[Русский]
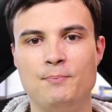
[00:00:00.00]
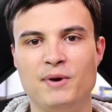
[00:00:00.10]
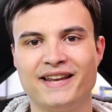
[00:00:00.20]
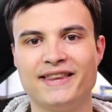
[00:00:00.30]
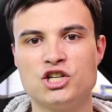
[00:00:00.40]
А
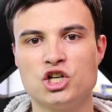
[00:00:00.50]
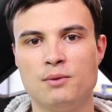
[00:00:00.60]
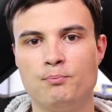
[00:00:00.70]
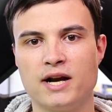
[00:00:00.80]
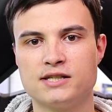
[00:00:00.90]
перед
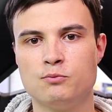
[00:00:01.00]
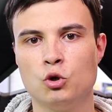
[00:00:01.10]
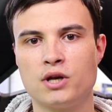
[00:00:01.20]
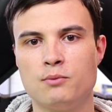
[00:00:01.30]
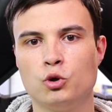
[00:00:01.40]
началом
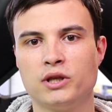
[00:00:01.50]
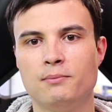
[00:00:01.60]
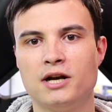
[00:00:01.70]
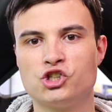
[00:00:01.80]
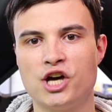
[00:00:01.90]
просмотра будет
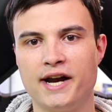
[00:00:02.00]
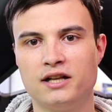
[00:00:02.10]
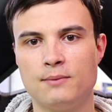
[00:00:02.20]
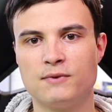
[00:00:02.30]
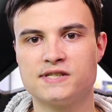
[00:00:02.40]
небольшая
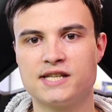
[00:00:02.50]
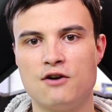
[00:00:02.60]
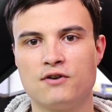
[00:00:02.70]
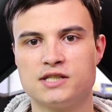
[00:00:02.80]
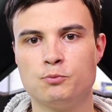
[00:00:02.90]
рекламная
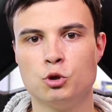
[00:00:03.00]
ставка.